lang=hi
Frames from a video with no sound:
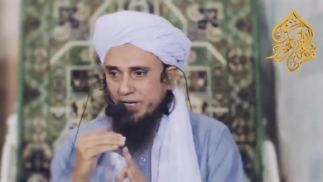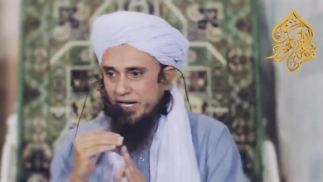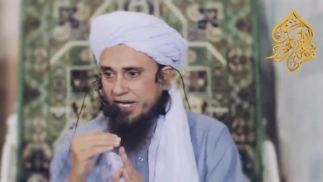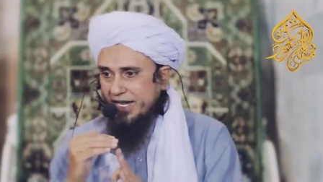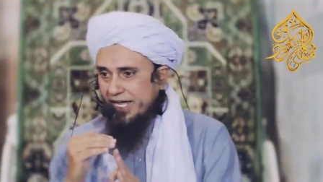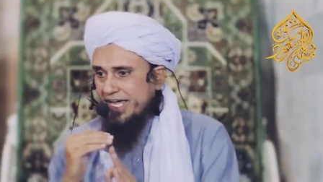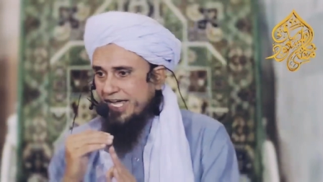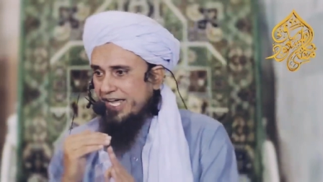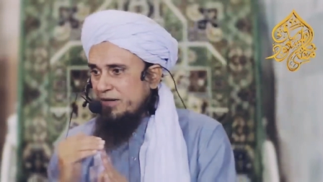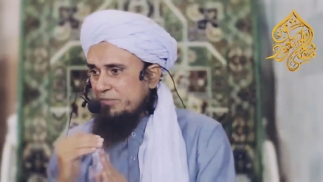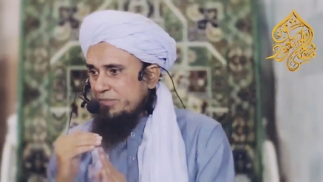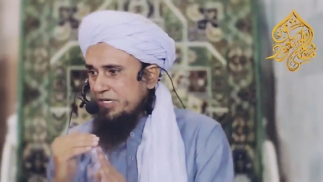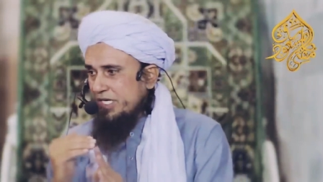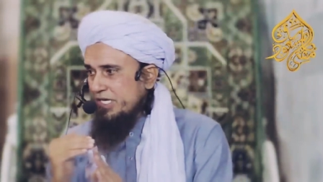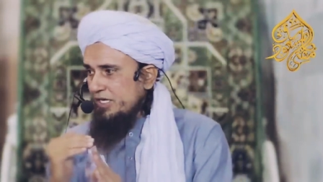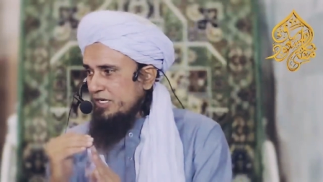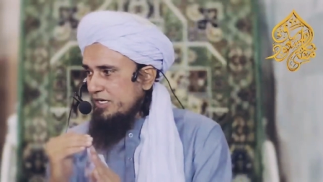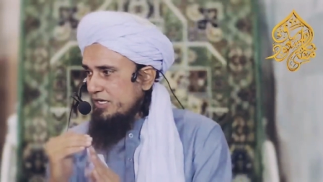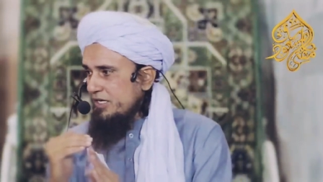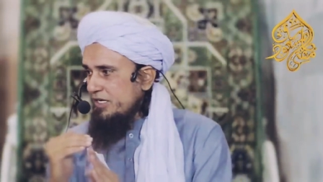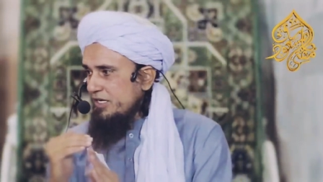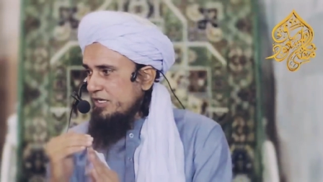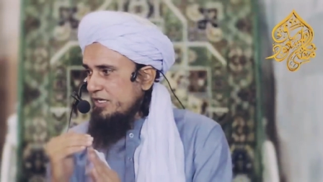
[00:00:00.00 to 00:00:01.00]
पर हैं अभी
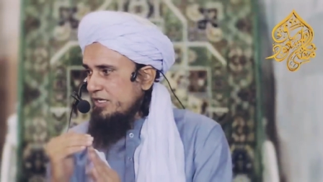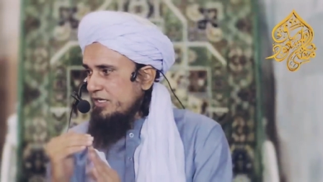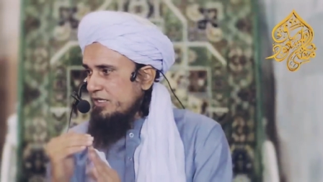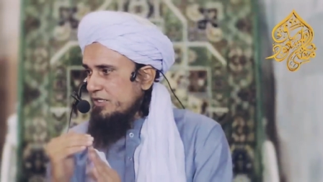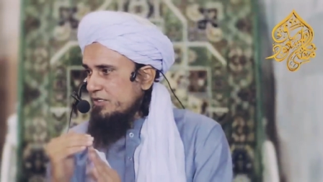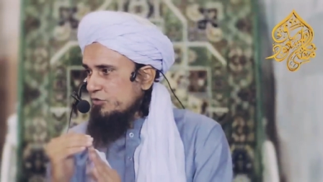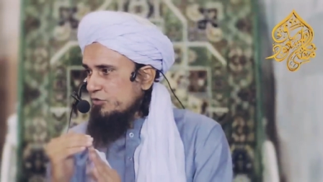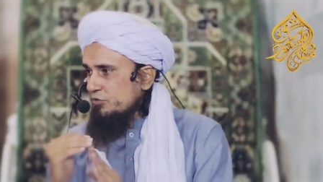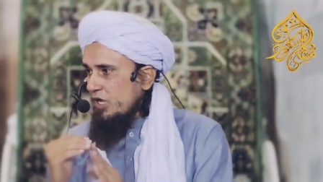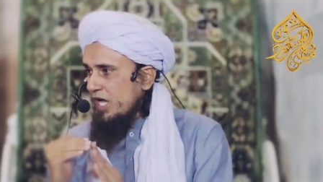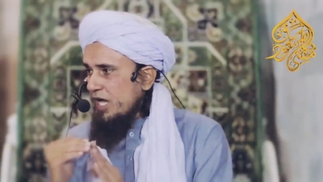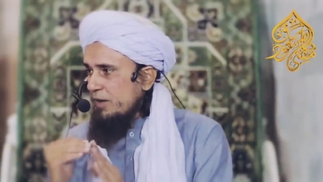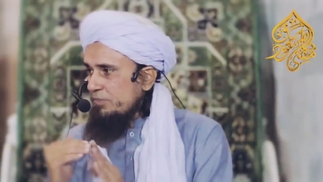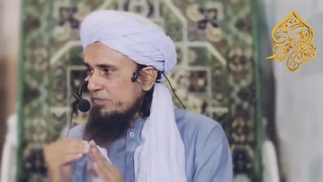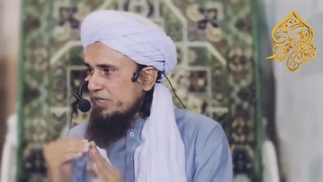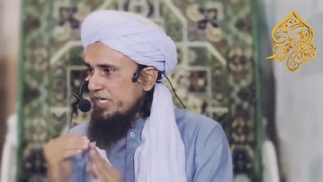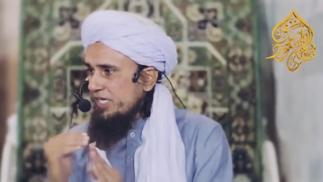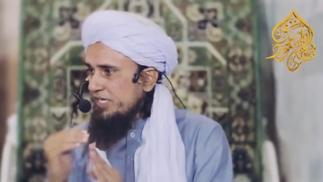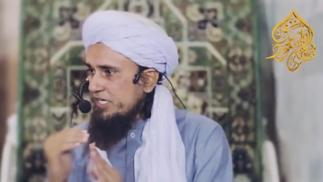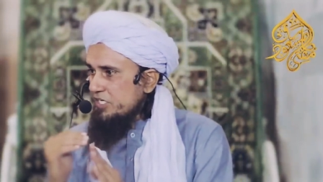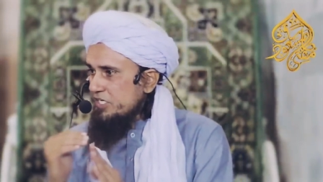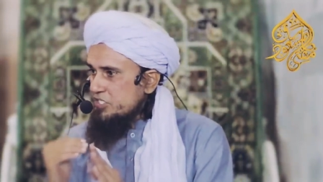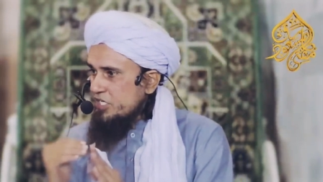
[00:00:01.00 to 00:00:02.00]
तो
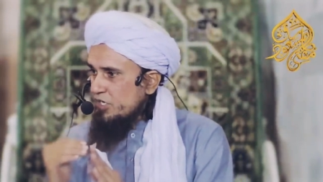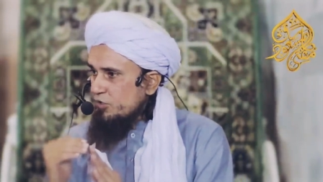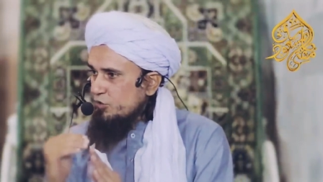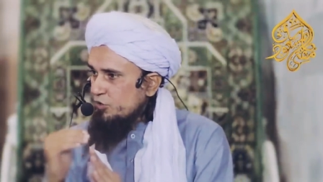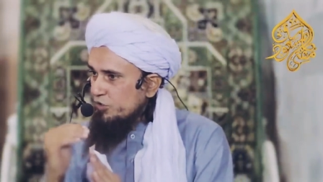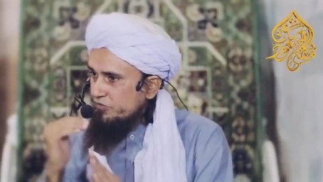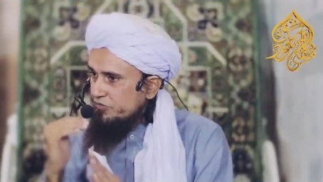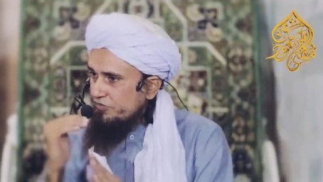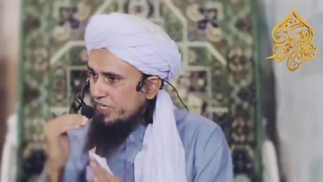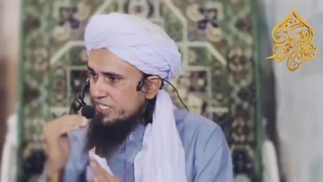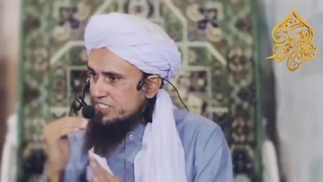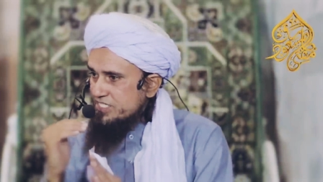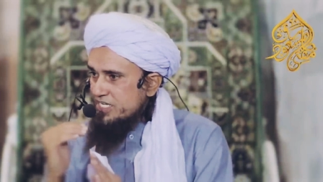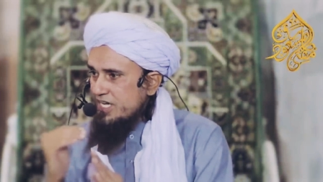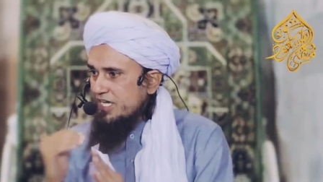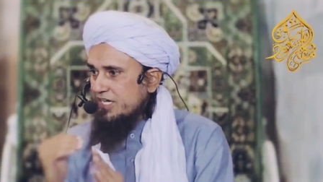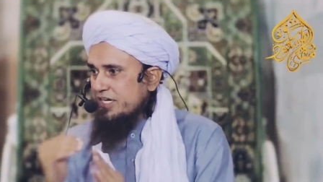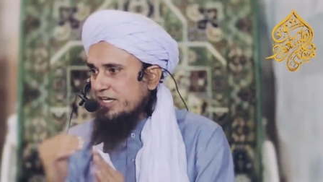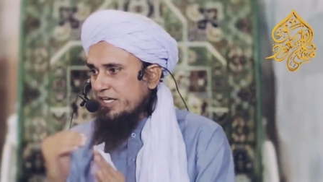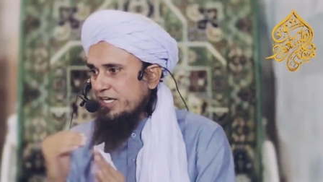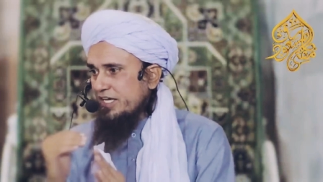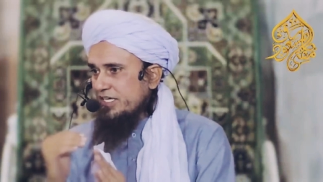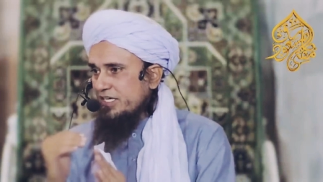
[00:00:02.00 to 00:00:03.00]
आपकी नेचर खुद
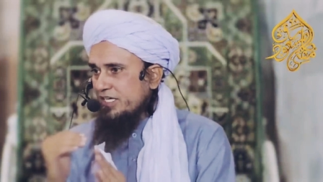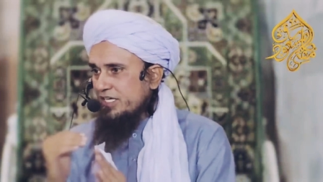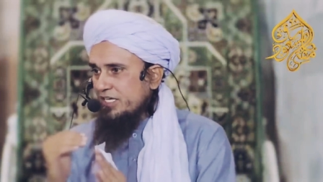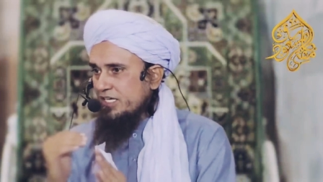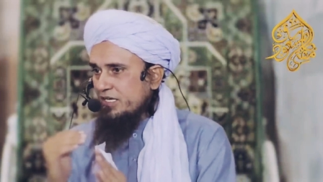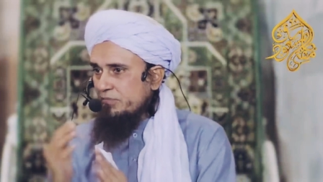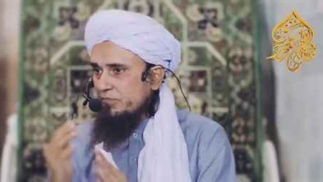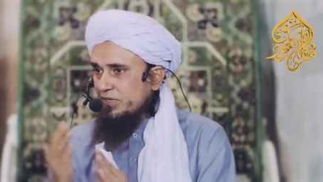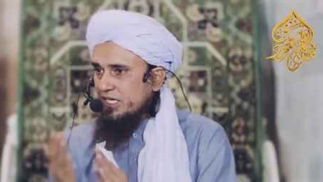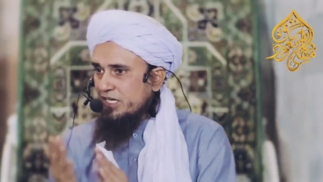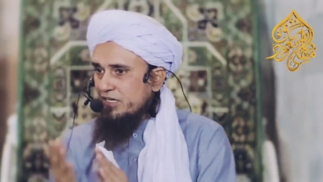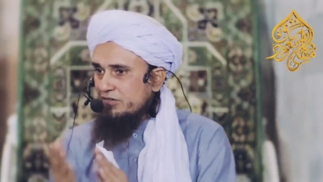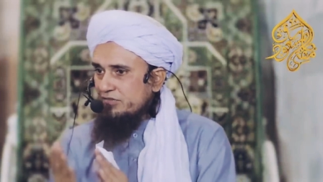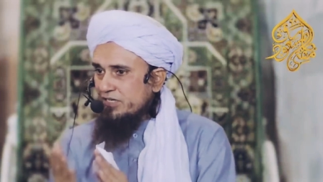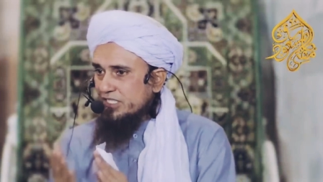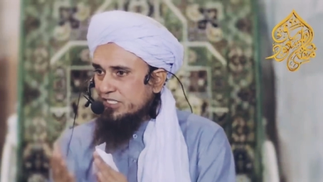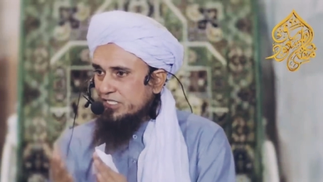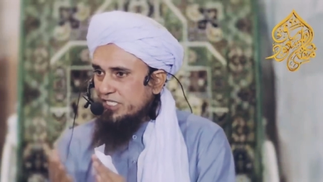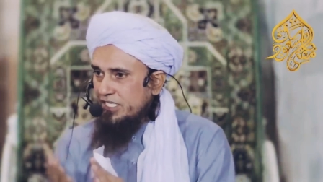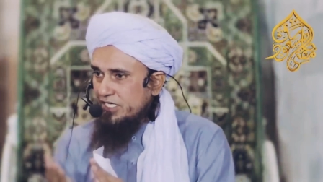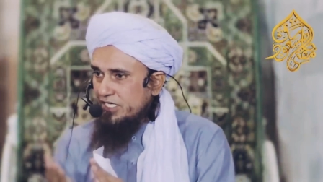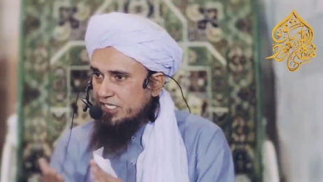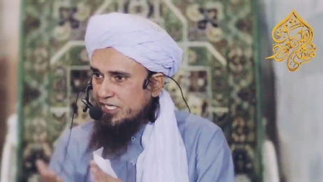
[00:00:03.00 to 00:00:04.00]
फैसला करेगी कि भाई
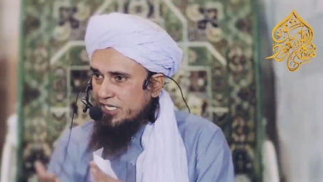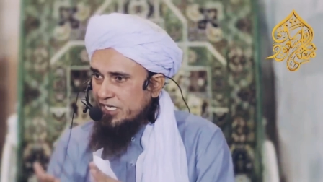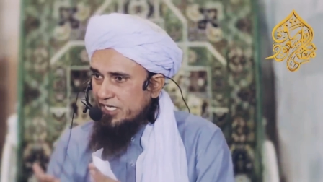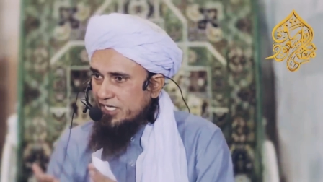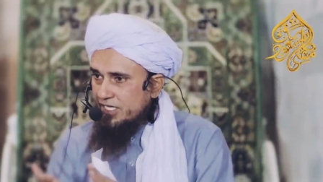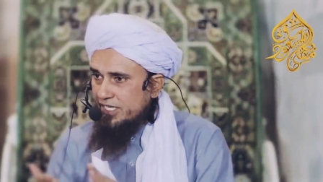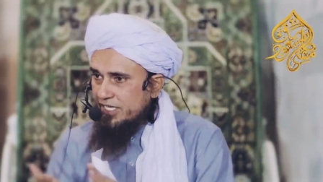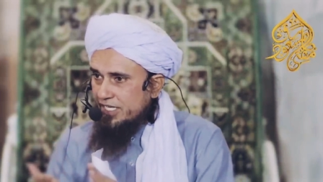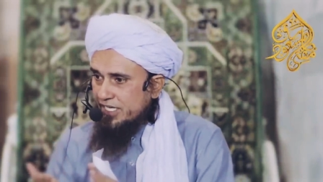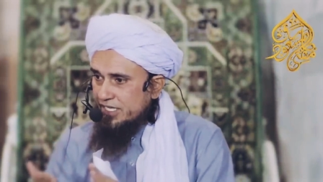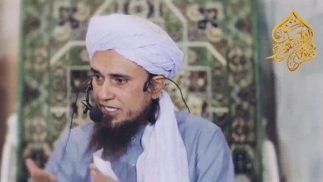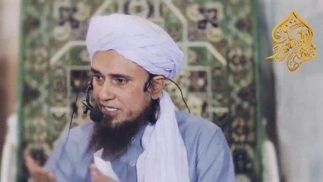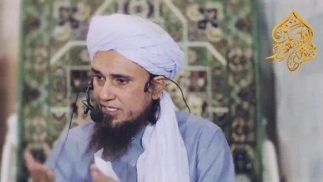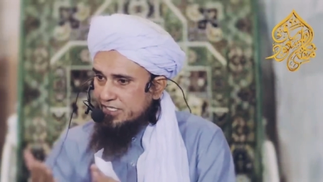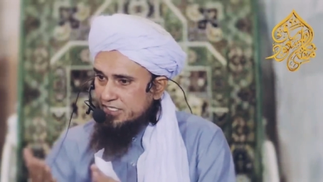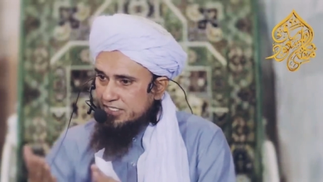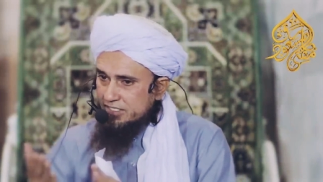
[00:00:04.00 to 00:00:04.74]
ख़वातीन के लिए